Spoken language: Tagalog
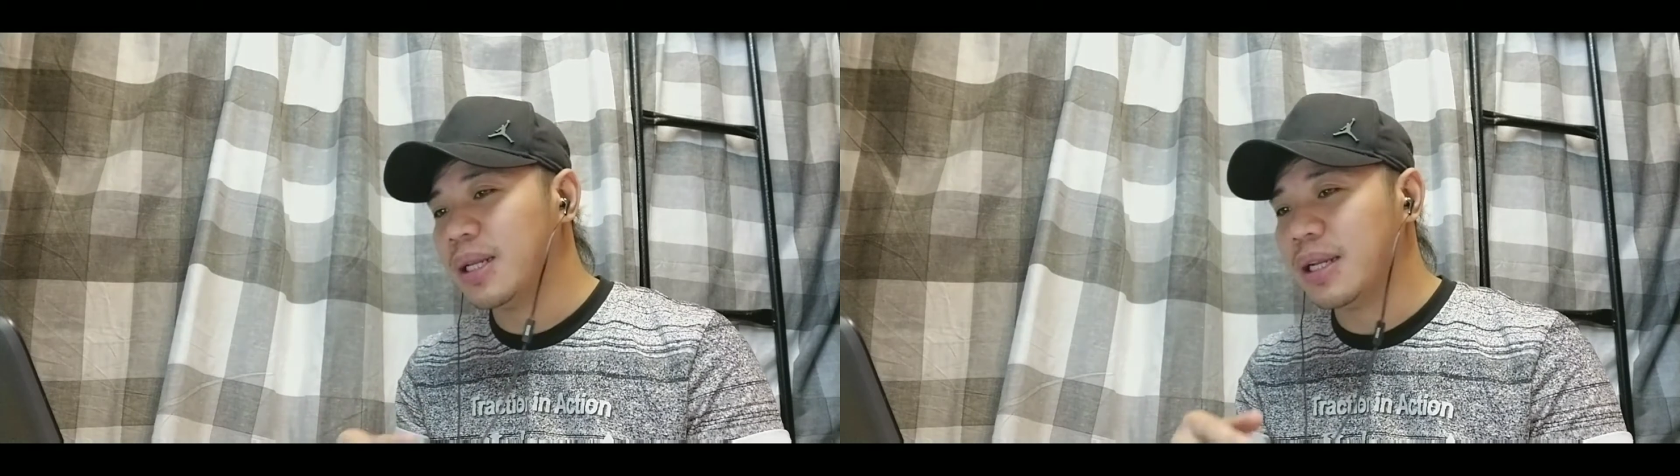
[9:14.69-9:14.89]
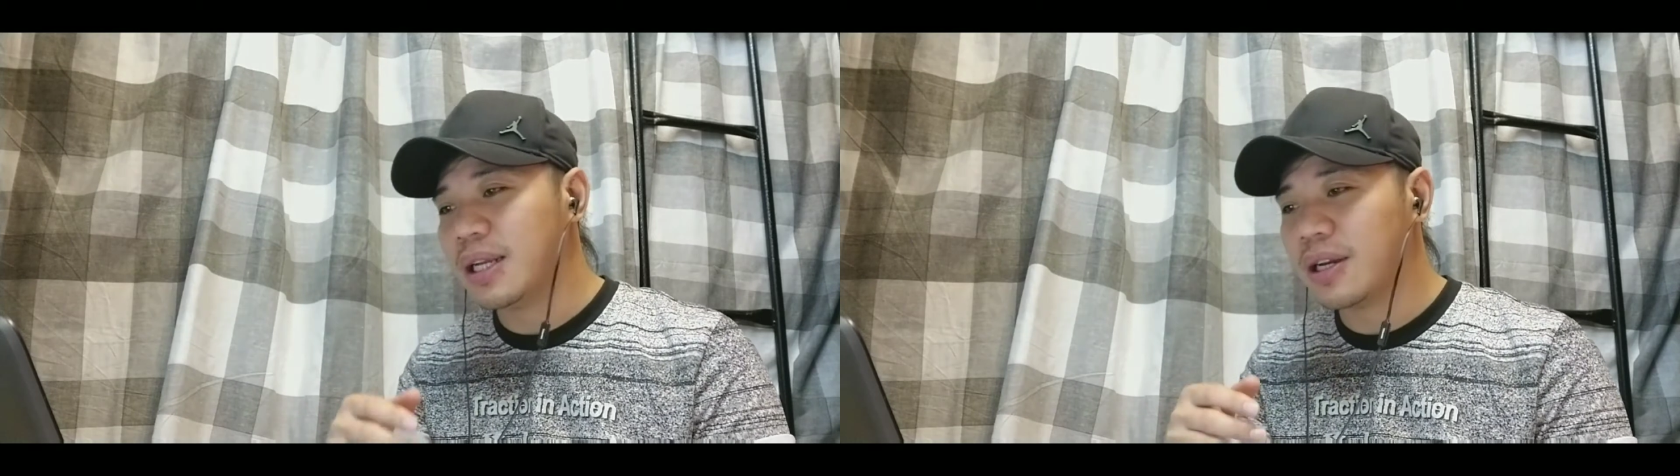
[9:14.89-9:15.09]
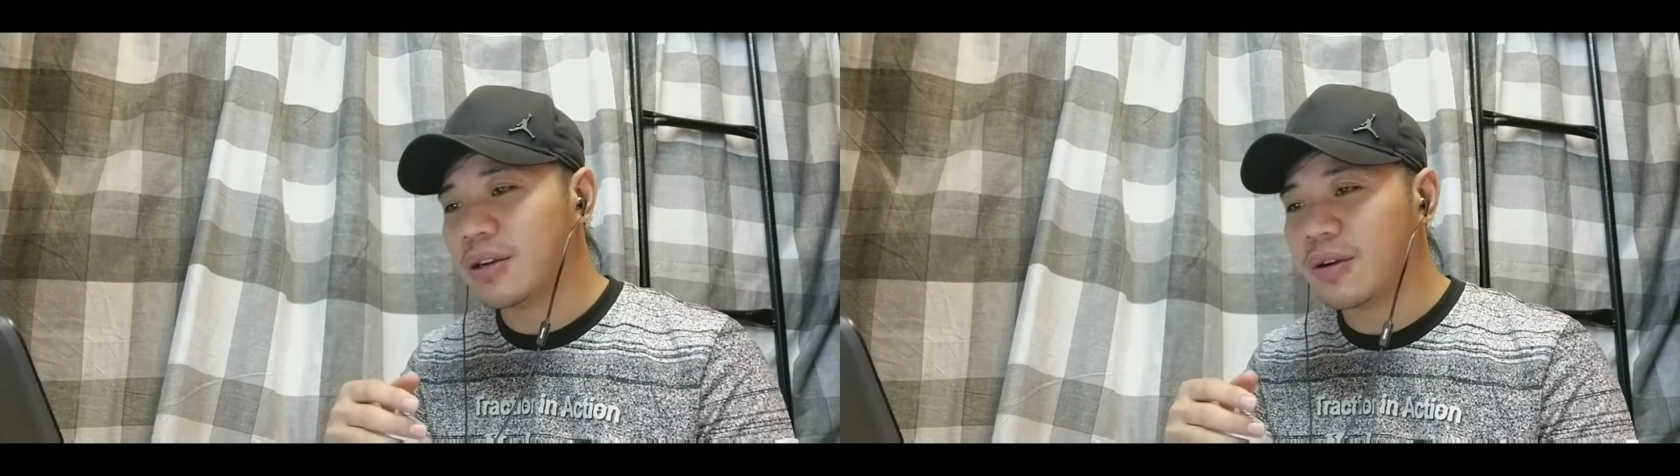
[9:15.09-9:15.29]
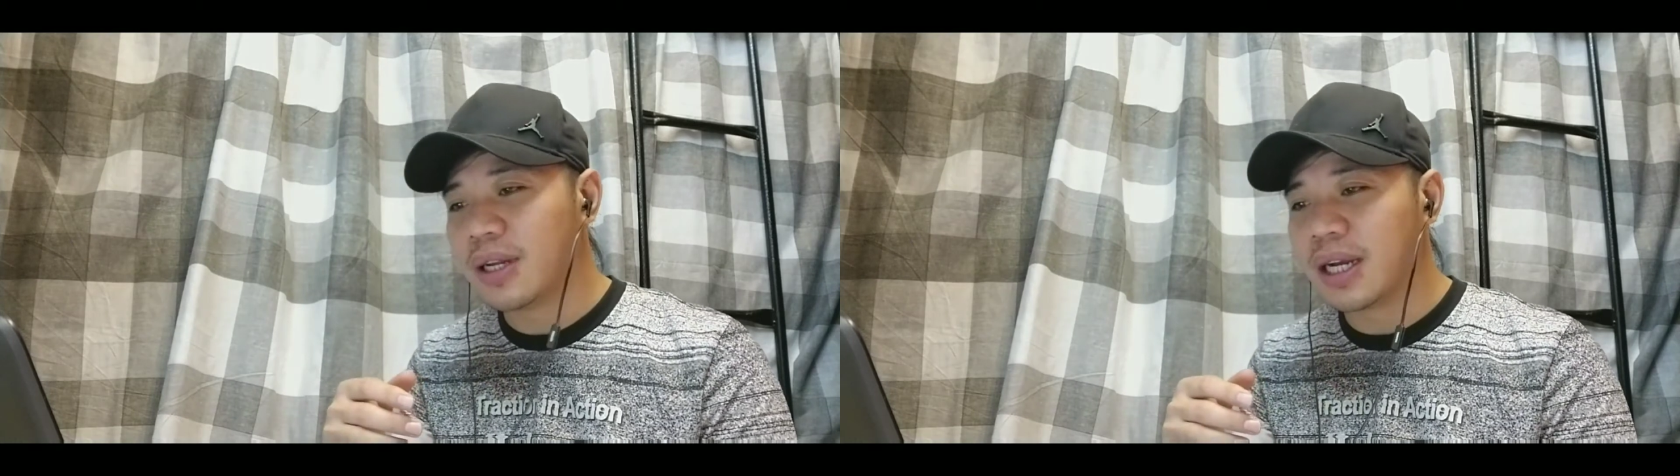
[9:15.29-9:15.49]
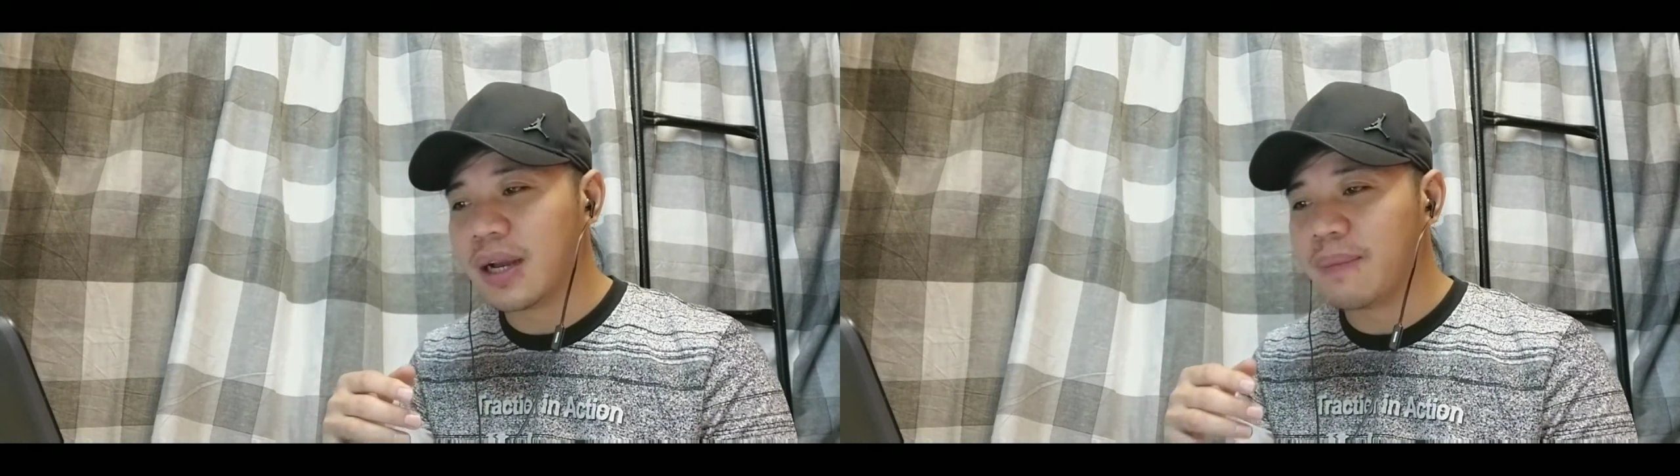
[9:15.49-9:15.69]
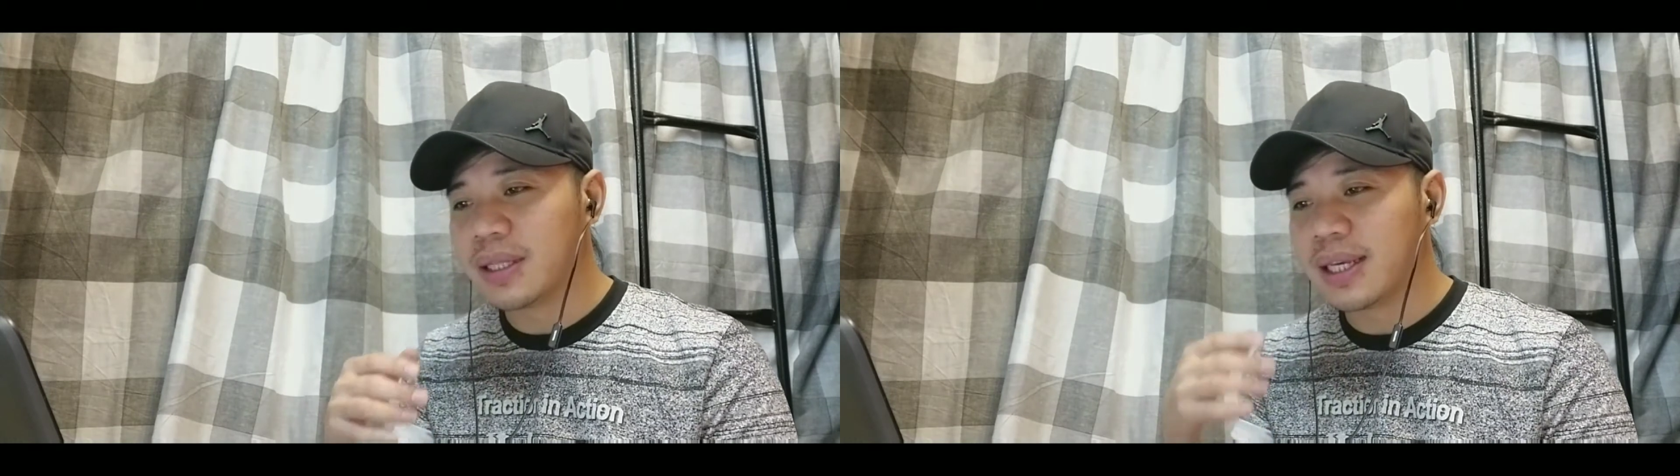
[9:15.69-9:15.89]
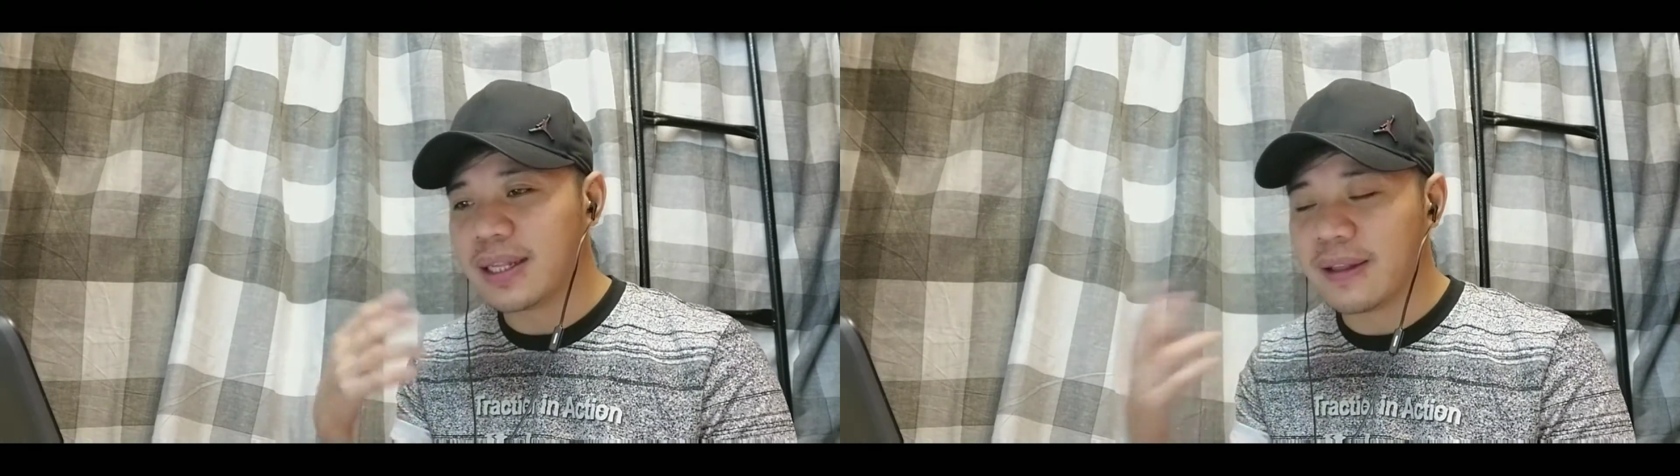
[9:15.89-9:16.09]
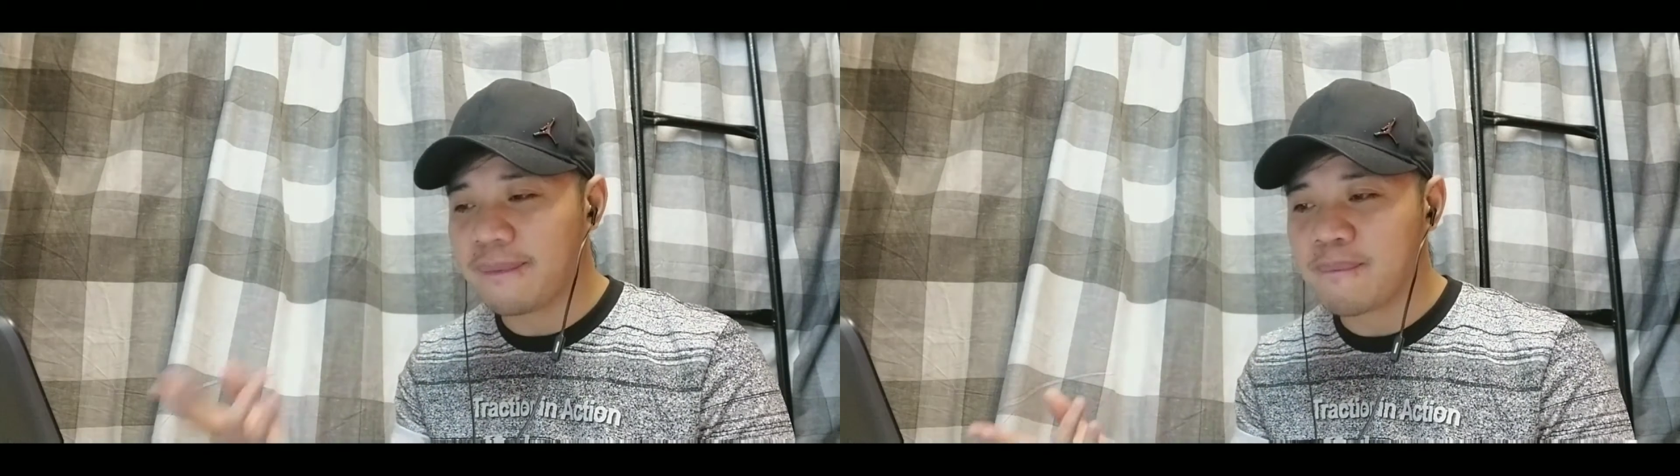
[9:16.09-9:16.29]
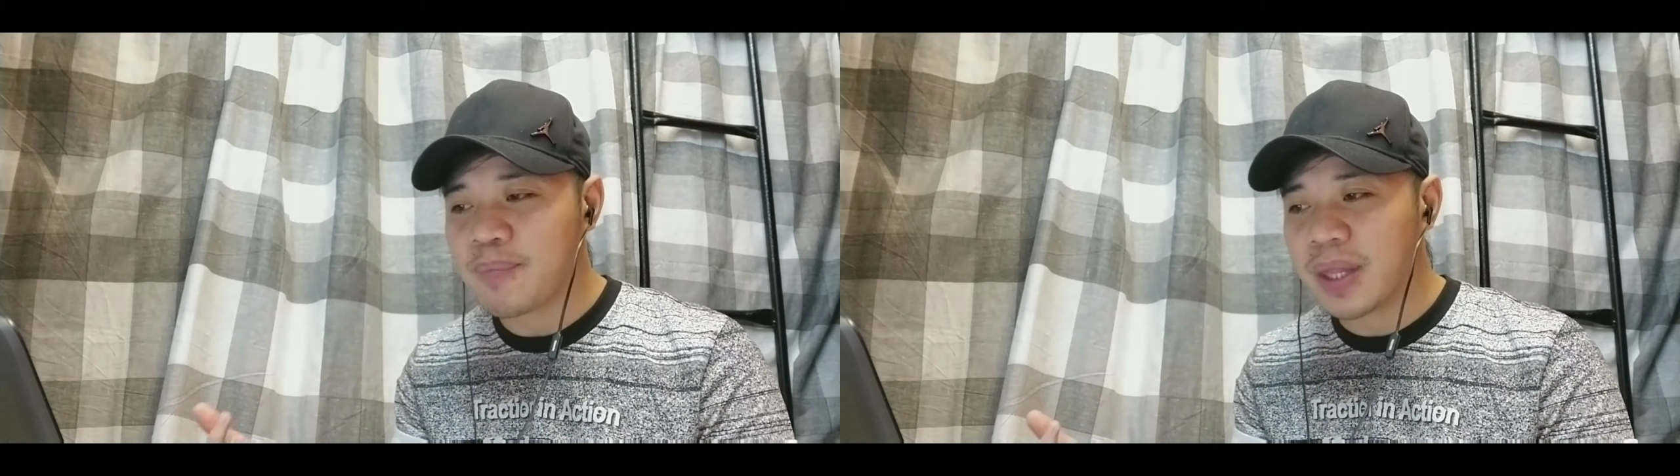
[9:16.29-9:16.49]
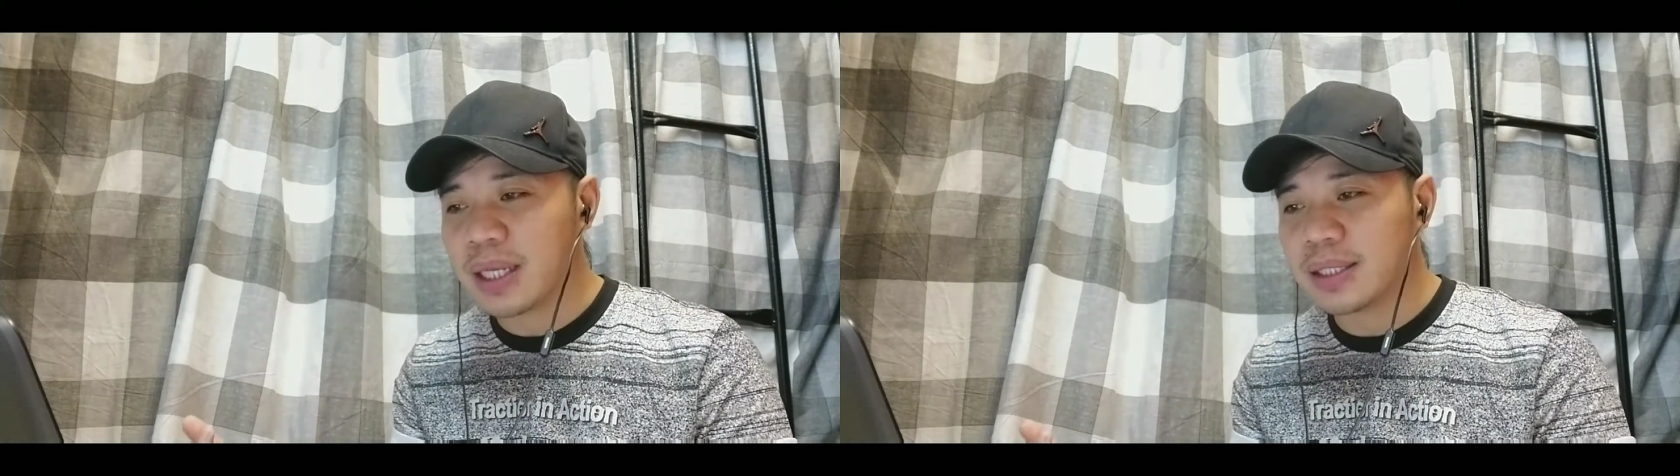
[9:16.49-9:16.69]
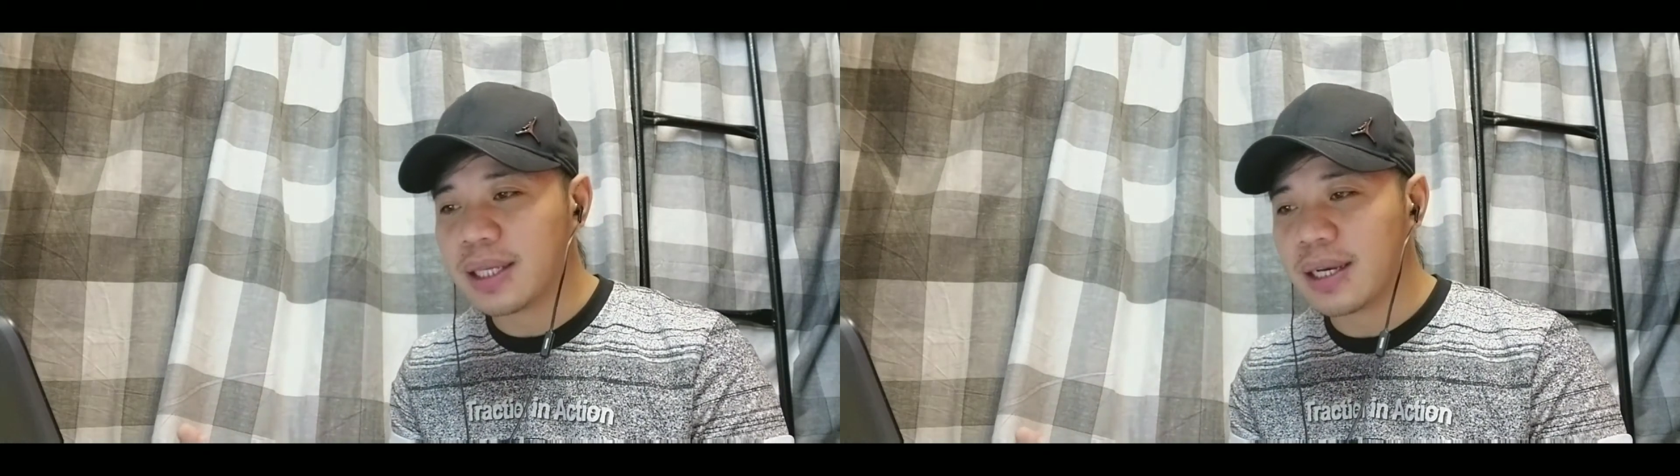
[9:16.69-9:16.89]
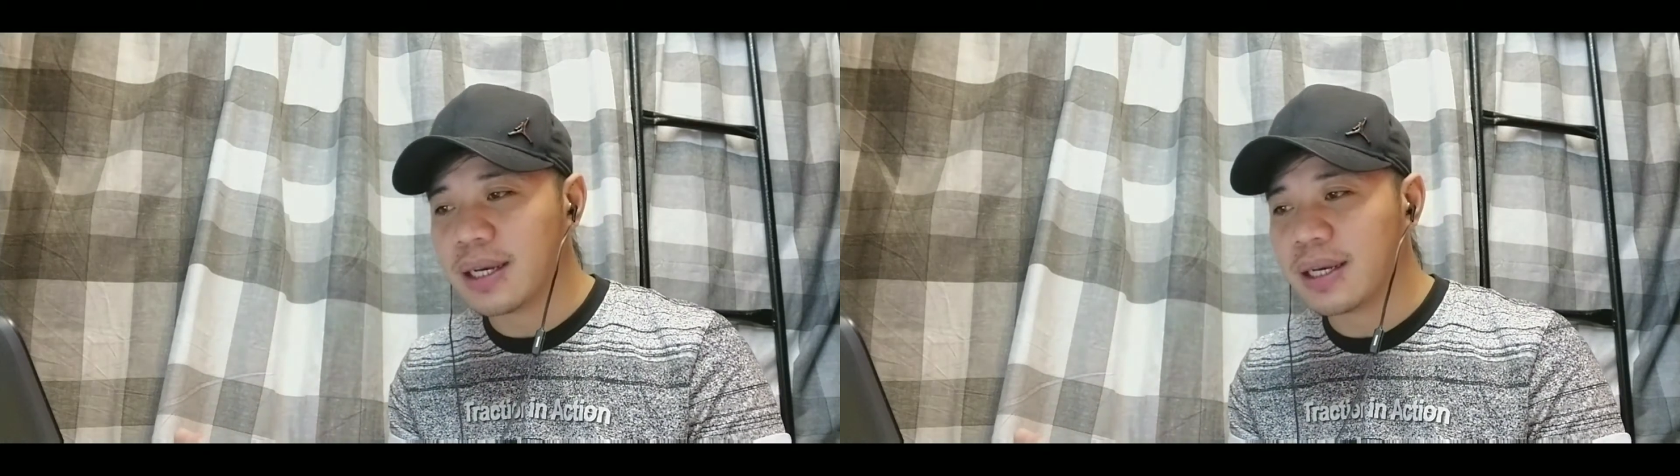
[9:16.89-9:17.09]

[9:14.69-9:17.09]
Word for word: Nagkaroon ako ng kapatid sa